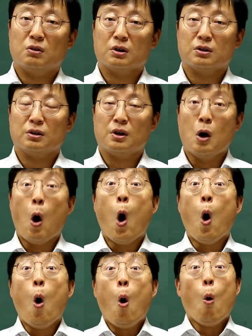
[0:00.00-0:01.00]
것 같은데.
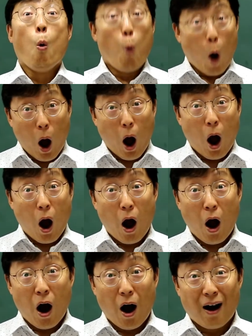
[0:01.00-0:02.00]

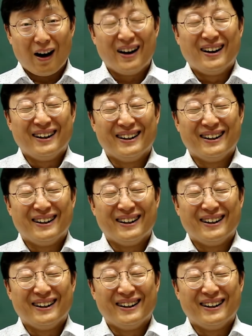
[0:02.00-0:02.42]
우와.